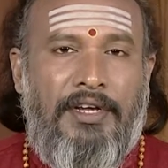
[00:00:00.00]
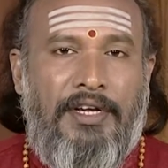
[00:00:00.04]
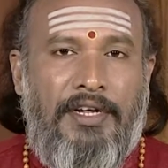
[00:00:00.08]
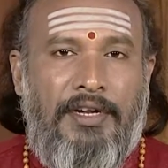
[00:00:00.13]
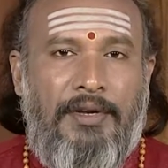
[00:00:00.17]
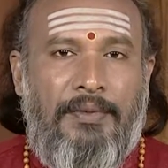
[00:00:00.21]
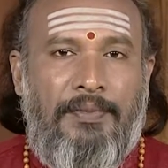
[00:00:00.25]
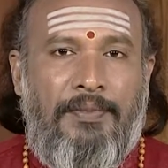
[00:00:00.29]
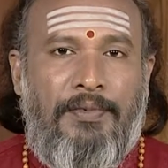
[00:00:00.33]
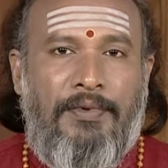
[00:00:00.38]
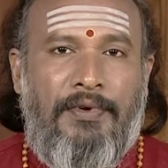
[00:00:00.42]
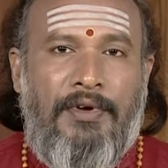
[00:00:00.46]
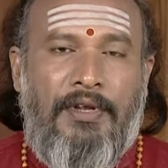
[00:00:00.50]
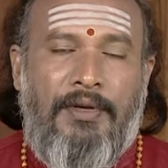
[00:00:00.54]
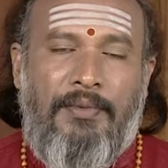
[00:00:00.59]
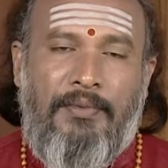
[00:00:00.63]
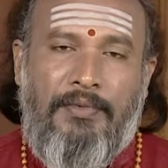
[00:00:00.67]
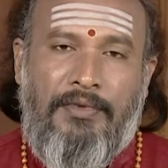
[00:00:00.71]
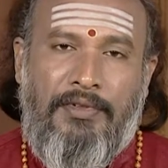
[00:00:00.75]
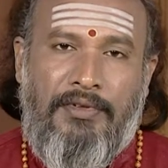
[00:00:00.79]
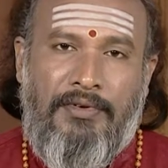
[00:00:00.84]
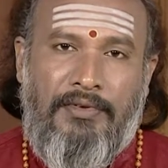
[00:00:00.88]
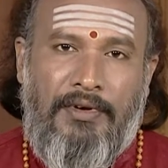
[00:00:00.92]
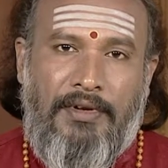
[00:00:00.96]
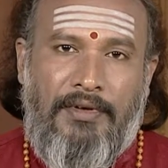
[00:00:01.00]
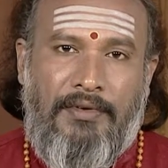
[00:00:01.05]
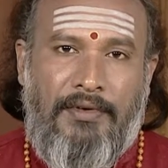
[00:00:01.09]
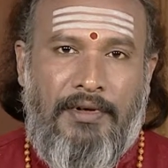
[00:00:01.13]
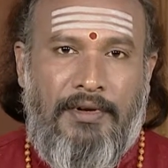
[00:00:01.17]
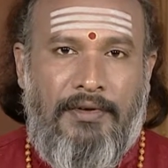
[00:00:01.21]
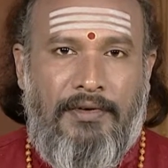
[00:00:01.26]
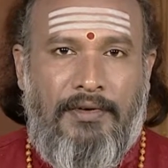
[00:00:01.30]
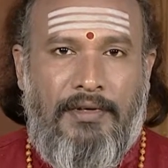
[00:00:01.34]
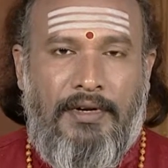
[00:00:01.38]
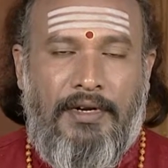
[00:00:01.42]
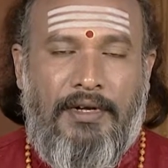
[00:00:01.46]
இடுப்பொலி முதுகொலி
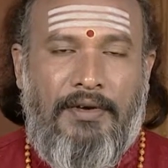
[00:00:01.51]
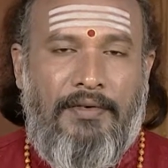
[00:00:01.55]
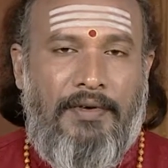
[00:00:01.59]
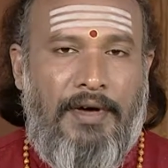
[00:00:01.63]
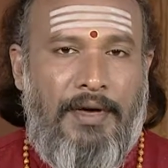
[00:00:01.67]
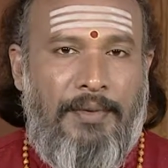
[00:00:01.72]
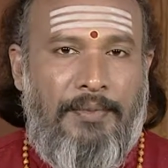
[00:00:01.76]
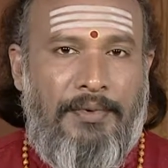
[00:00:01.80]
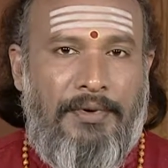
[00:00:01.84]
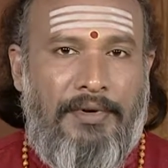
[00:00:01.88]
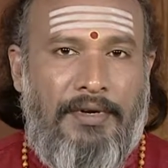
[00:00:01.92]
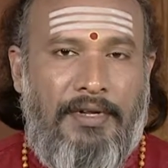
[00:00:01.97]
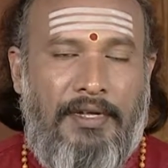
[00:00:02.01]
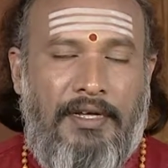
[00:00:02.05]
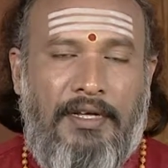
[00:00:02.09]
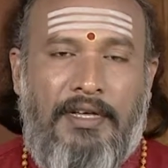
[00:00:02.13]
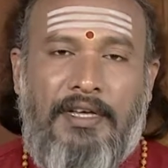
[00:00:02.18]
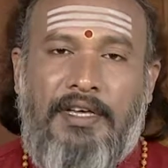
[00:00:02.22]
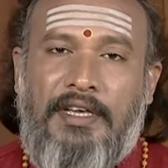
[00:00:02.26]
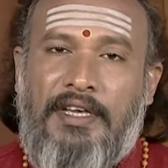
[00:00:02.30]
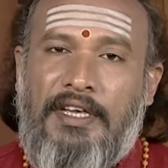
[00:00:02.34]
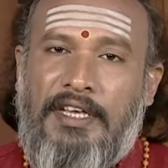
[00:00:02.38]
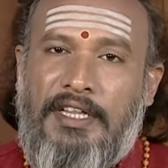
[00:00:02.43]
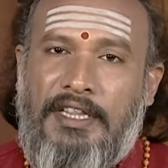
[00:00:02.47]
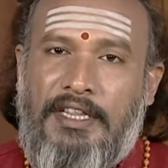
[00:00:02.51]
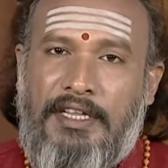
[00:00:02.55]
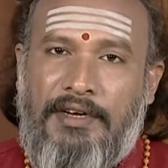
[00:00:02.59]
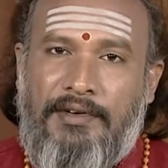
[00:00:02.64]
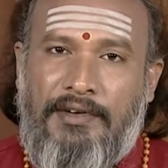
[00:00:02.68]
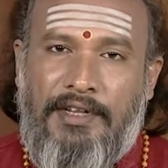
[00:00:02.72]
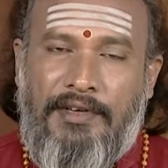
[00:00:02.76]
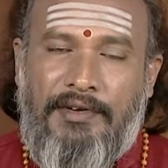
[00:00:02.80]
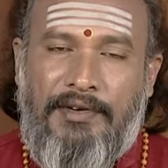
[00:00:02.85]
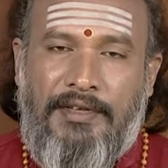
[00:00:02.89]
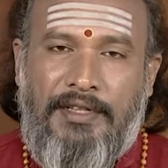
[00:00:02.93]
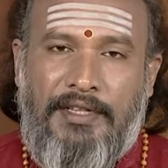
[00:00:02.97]
வருவதற்கு வாய்ப்புண்டு இந்த
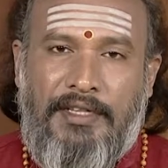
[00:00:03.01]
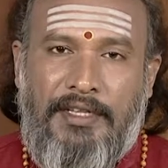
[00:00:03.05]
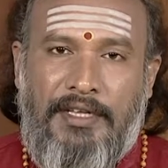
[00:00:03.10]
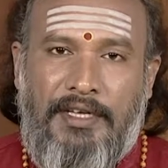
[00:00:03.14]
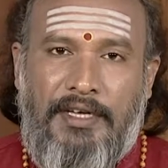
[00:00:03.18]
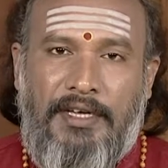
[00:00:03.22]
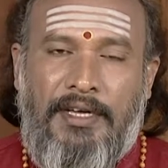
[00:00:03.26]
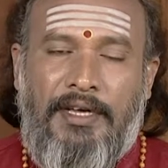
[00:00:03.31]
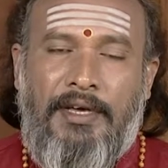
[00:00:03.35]
வலி வந்து